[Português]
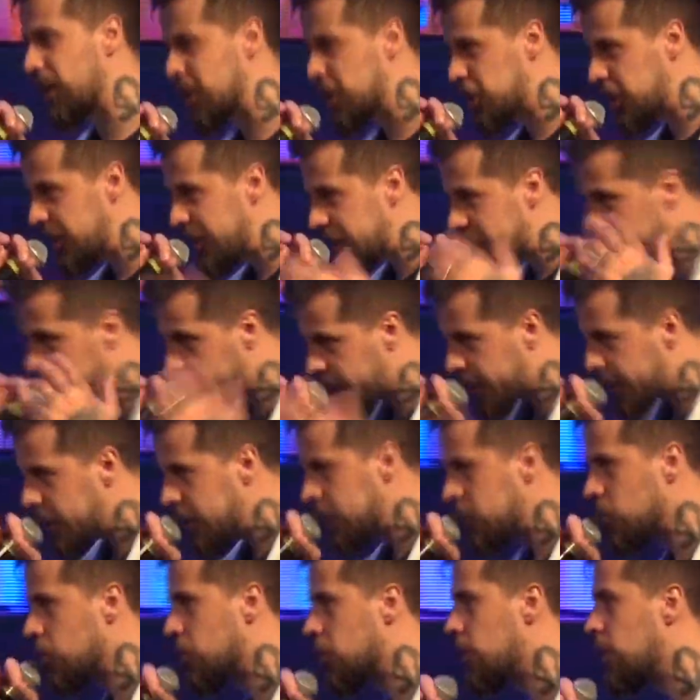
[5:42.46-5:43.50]
de
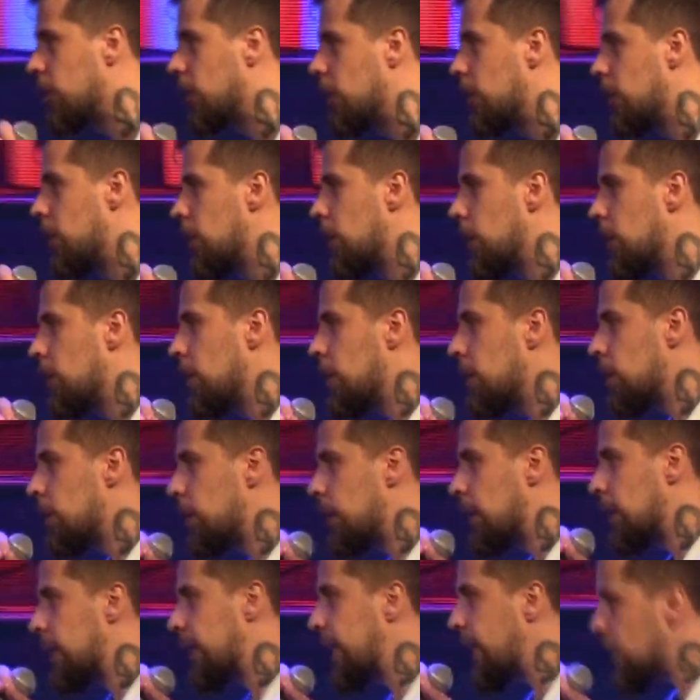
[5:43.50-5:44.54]
ensino
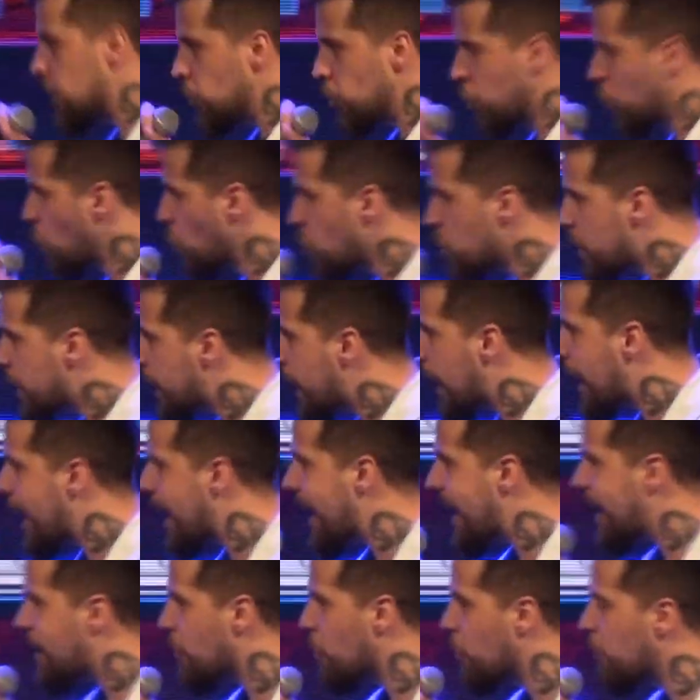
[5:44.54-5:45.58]
que
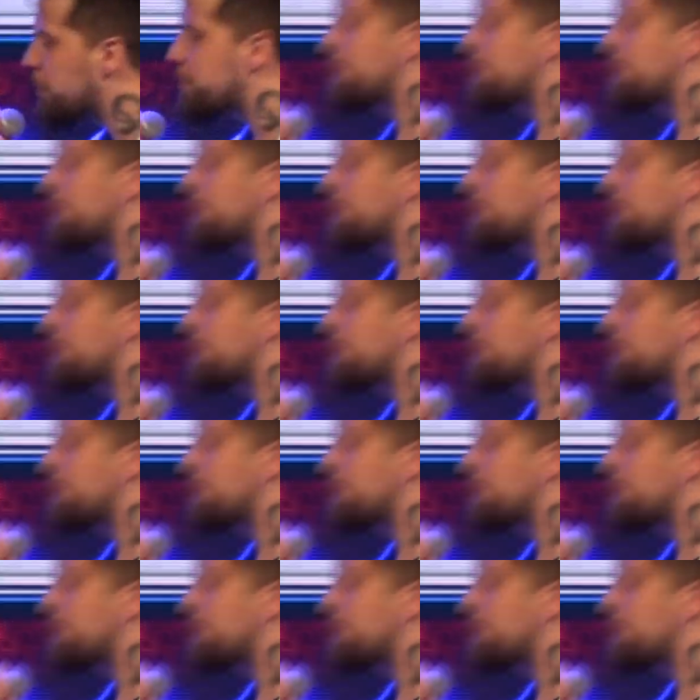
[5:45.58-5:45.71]
nunca o